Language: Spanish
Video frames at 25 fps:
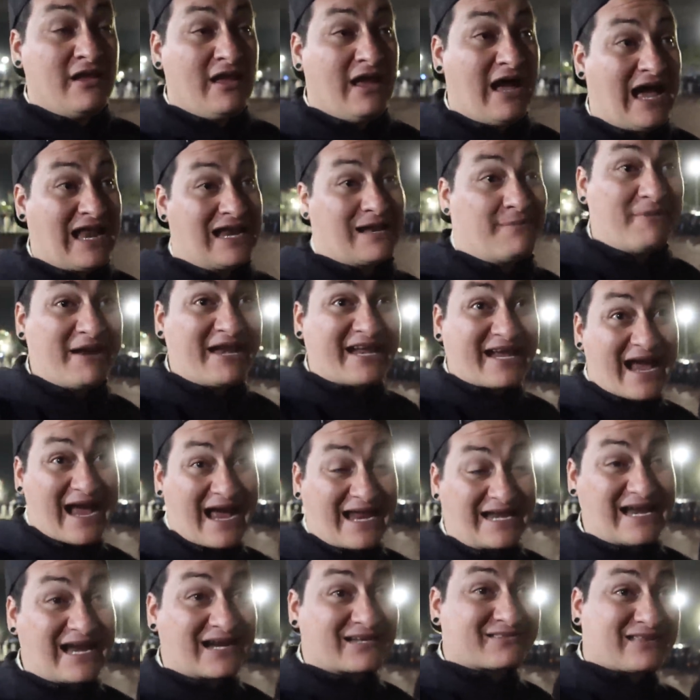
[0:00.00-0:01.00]
al América
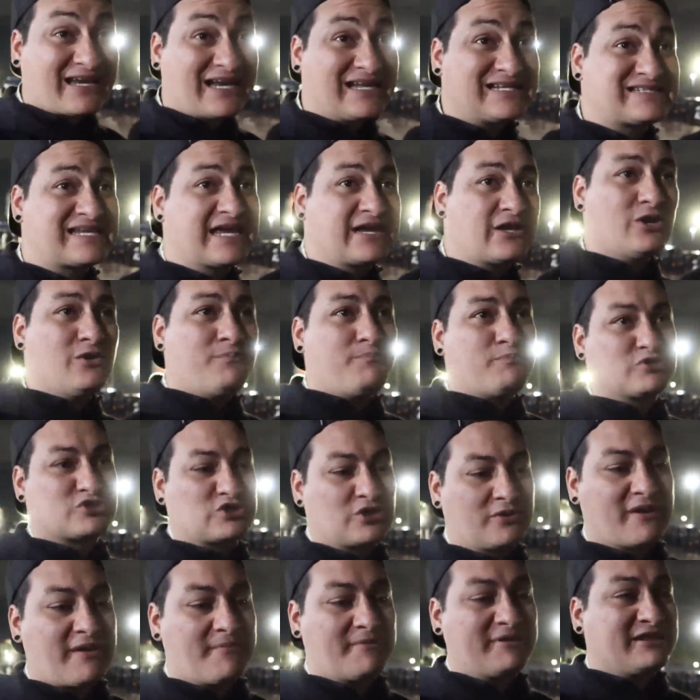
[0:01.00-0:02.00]
ganar 3-0, pues
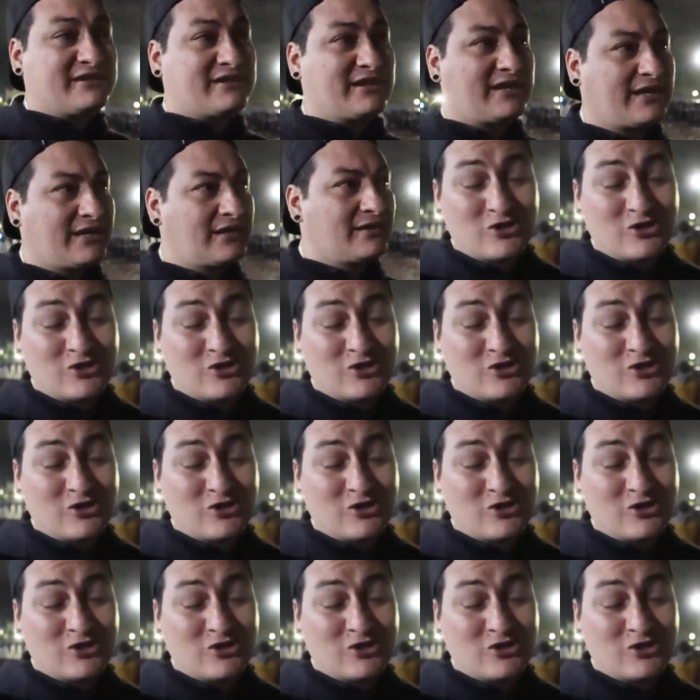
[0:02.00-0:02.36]
obviamente